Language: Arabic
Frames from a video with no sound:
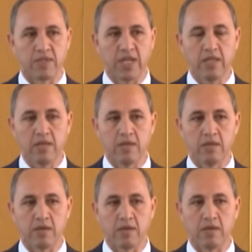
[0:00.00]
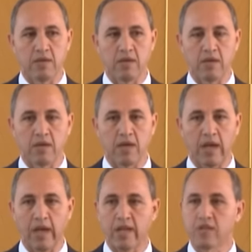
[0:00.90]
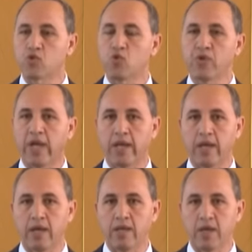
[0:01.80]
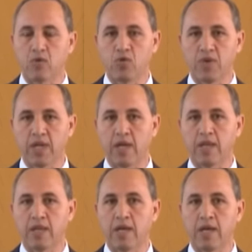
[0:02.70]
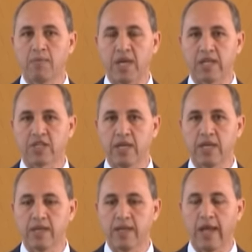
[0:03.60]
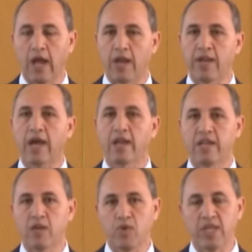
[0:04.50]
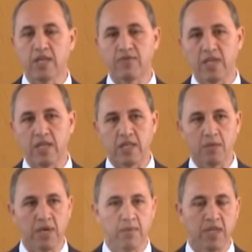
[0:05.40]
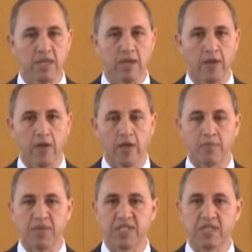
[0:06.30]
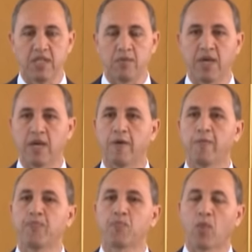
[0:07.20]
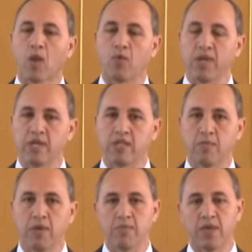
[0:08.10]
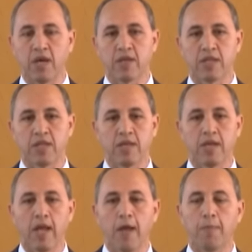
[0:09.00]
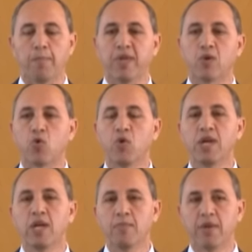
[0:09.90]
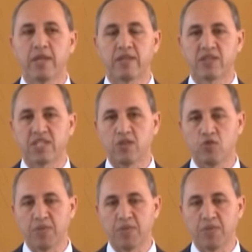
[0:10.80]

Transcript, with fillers: جيد آه، الحريصون على أن يكون هذا المهرجان نقلة نوعية في الاهتمام بالسينما والاهتمام ايضا بكل ما يتصل